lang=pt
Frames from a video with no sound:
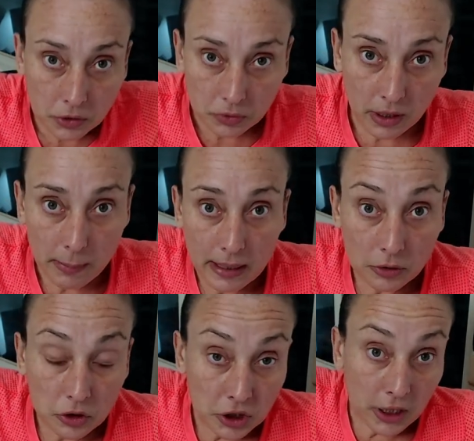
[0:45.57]
o trabalho
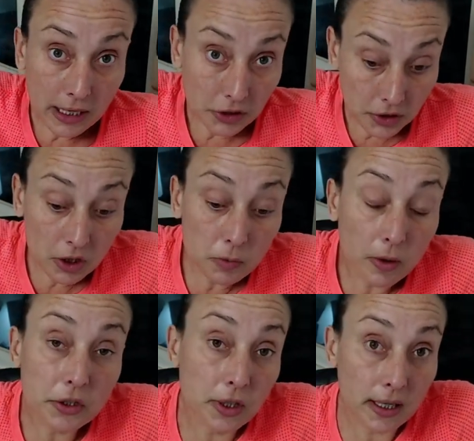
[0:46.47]
de caixa de
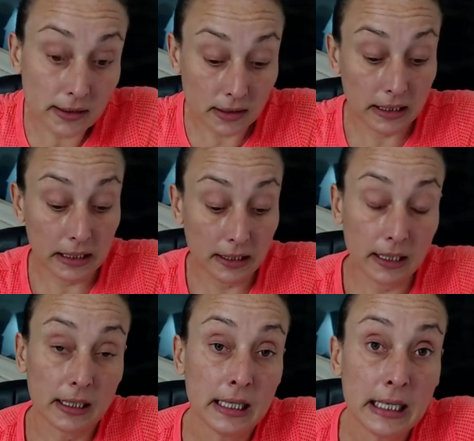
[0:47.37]
transporte na casa dele, né?